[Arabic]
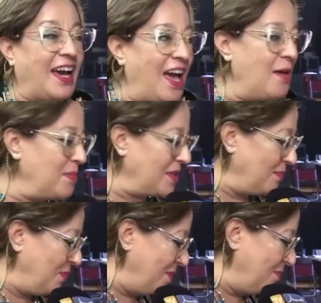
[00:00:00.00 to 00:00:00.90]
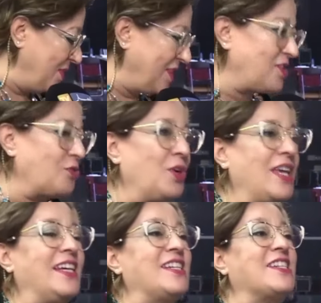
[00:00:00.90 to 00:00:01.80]
قامت
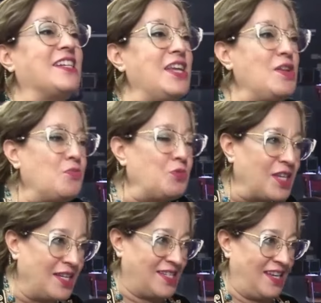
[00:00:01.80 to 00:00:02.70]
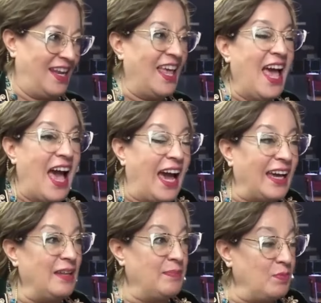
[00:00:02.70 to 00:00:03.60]
بتصوير عشرين مسلسل
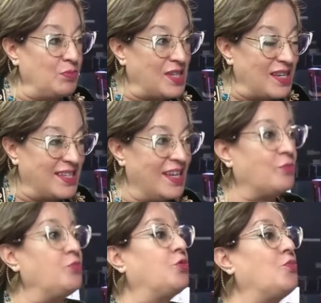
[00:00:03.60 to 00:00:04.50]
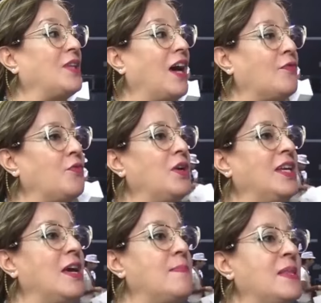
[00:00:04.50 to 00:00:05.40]
أغلب المسلسلات وانتم تعرفوا
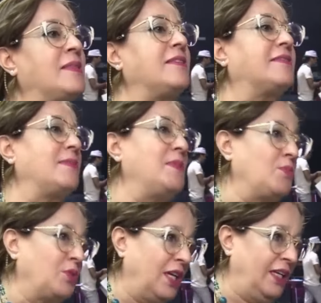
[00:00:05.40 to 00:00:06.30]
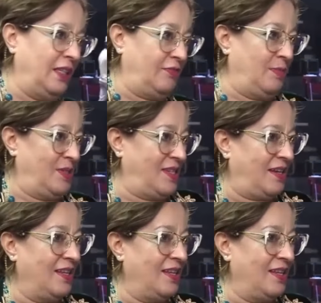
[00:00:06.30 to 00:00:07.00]
إلى من تنتمي المتحدة في مصر